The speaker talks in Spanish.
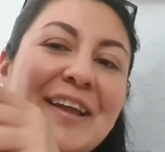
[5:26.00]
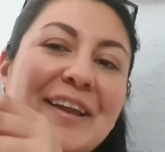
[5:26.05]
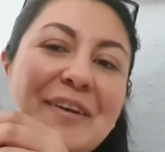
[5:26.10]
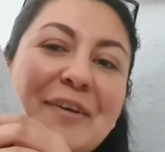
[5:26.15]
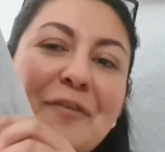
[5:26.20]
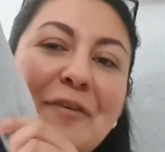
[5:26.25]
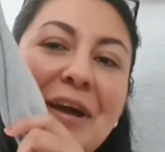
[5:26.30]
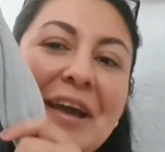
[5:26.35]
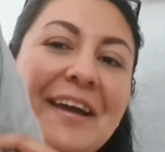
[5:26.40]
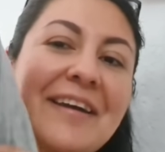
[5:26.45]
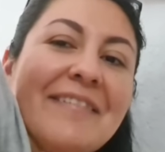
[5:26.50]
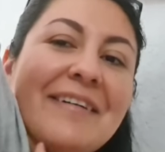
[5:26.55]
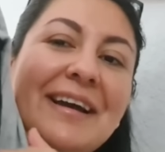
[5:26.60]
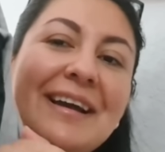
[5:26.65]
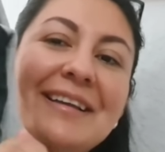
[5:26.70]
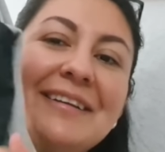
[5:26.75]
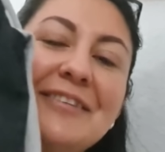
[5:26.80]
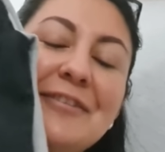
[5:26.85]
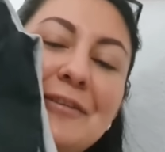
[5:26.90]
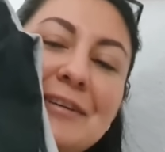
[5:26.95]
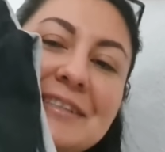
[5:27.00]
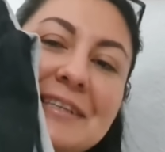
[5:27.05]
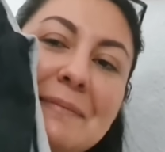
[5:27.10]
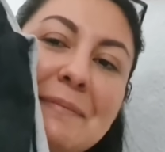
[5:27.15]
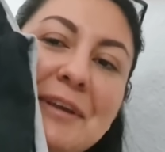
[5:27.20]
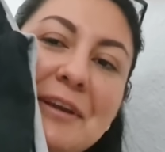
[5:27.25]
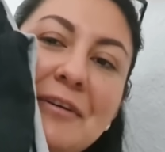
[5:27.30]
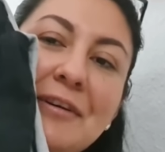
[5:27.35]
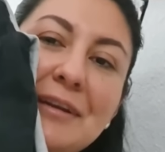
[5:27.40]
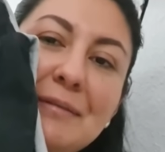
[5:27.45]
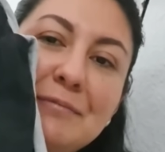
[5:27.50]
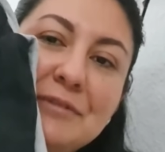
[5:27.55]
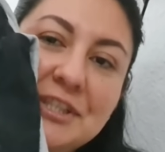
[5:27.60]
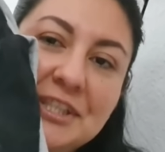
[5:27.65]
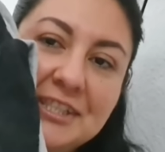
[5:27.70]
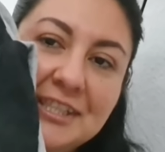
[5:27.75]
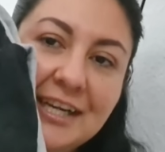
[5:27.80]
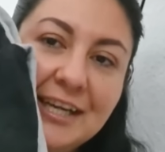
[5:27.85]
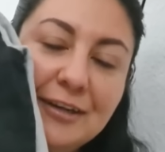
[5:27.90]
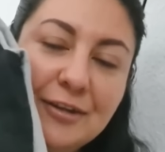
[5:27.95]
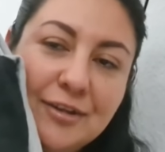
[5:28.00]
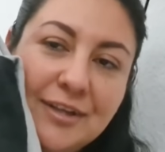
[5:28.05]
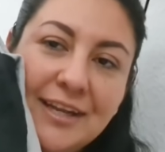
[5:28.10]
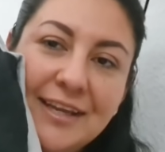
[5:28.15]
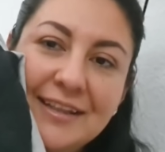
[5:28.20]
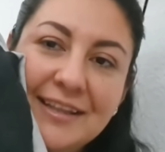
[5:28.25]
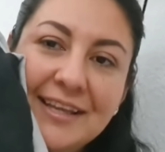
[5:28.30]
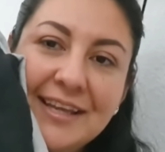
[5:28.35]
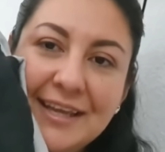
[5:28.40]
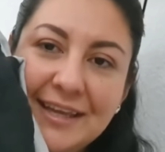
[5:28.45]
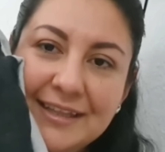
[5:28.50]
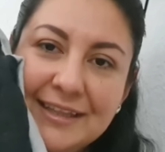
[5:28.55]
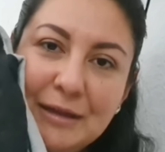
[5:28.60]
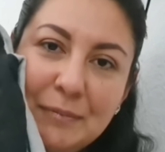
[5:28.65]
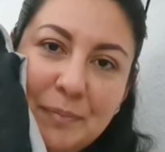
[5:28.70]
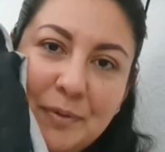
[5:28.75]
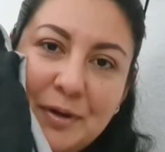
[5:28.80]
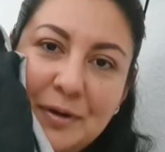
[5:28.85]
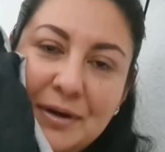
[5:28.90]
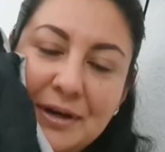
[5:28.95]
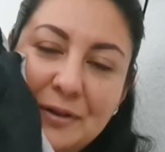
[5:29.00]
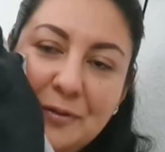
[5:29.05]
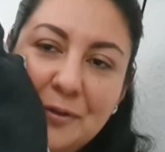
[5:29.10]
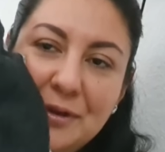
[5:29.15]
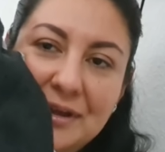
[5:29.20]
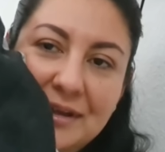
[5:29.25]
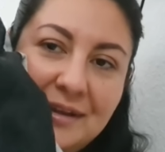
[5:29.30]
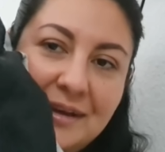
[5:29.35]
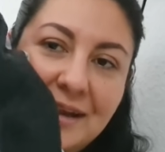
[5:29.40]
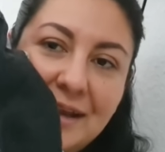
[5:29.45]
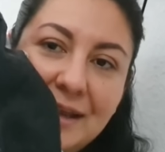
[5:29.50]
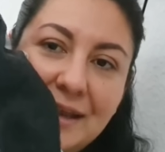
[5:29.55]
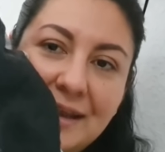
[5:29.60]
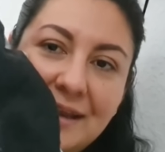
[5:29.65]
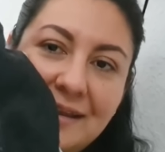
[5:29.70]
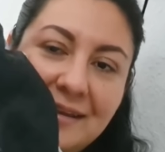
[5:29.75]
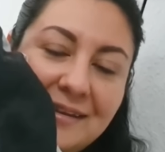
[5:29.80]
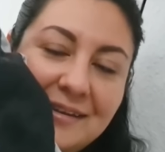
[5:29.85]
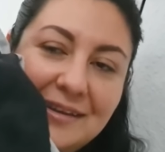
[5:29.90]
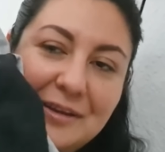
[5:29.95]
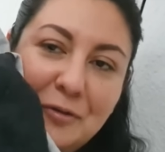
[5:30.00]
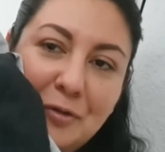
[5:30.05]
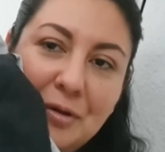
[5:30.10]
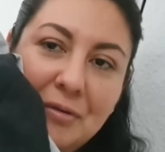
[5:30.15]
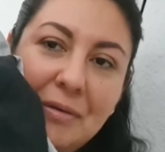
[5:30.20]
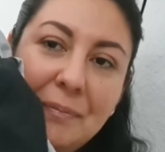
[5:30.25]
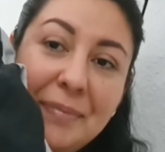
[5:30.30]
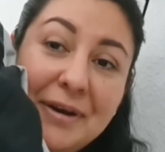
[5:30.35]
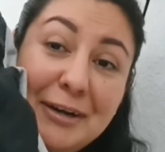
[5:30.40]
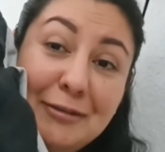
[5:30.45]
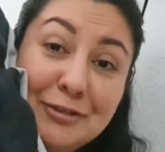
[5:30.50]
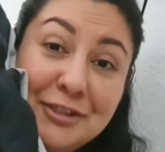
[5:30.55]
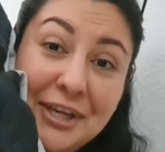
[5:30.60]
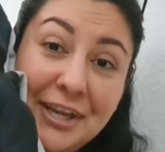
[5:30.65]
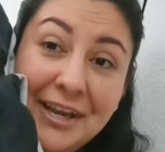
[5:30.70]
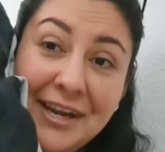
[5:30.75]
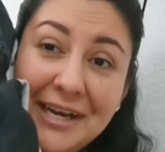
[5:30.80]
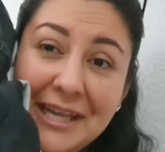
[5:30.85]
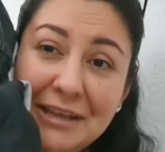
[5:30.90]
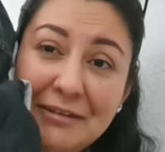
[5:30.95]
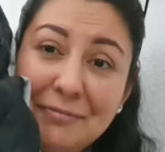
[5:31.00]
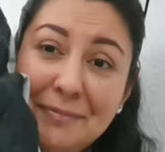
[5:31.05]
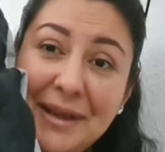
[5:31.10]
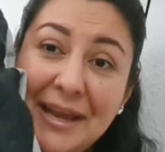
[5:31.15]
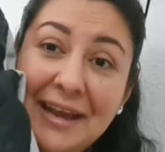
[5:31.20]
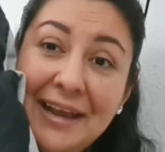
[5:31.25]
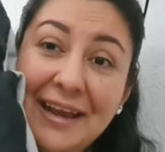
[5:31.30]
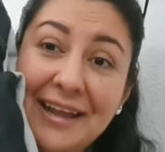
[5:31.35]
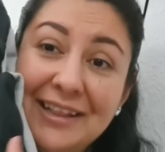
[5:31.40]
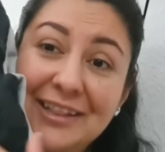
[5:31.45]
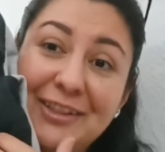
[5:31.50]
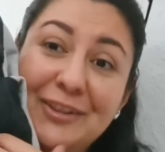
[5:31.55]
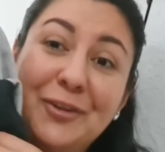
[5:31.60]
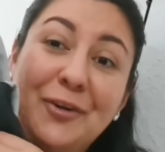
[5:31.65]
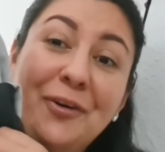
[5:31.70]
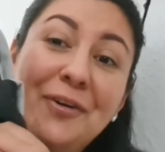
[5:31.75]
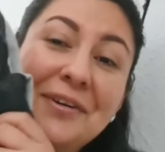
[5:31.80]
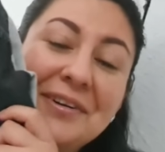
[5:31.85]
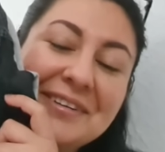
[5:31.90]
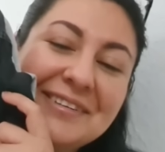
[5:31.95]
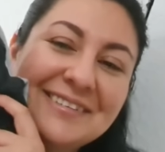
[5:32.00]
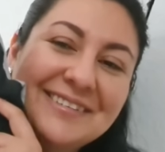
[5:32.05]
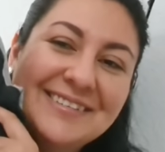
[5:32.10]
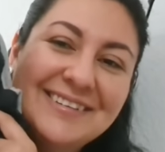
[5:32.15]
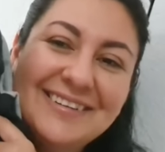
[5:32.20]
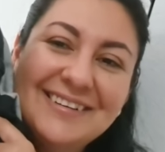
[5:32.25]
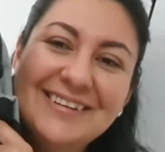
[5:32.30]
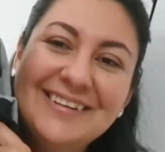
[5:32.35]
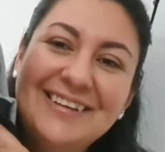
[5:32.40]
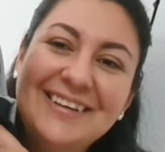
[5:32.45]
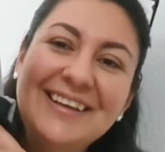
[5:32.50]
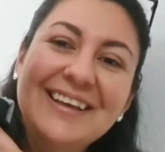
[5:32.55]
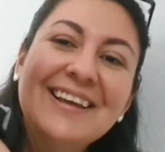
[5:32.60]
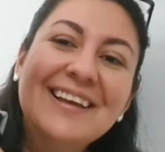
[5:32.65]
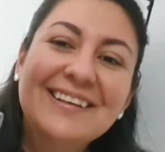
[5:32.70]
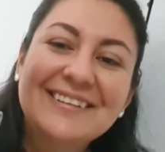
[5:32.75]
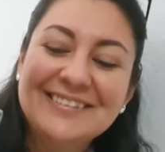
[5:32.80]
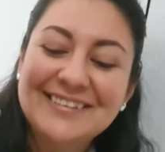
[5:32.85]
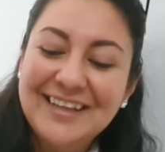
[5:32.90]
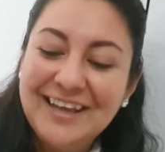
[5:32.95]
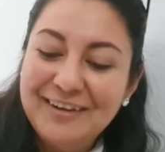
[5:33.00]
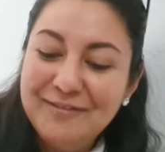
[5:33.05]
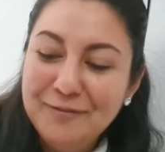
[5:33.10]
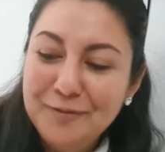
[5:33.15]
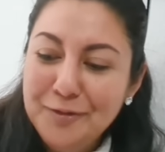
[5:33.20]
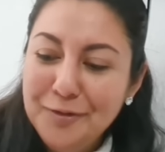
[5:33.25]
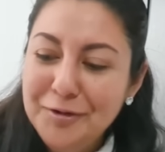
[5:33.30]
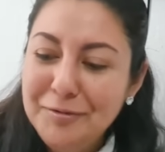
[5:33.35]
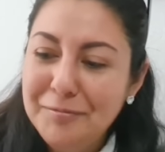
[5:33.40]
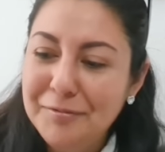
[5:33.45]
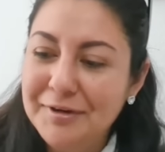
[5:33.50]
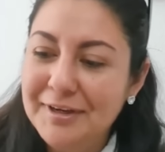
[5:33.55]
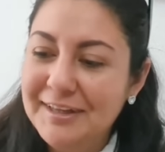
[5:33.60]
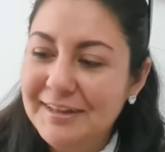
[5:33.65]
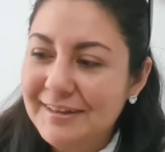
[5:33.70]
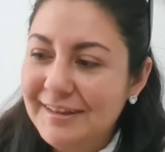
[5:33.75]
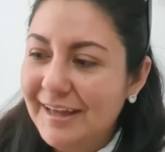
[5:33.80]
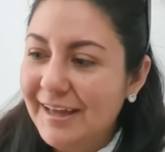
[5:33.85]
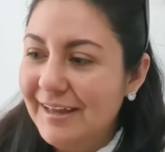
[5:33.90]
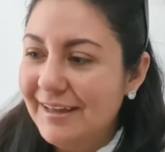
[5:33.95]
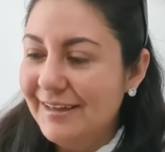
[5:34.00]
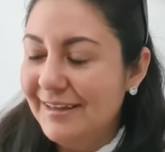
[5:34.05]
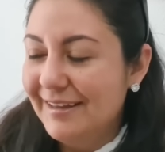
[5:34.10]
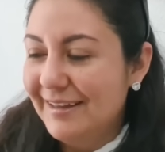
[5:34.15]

nueva. Nomás que me dijo la muchacha que no traía etiqueta, pero era, eh, nueva para Uchayarif. Me encantó. Está muy bonita.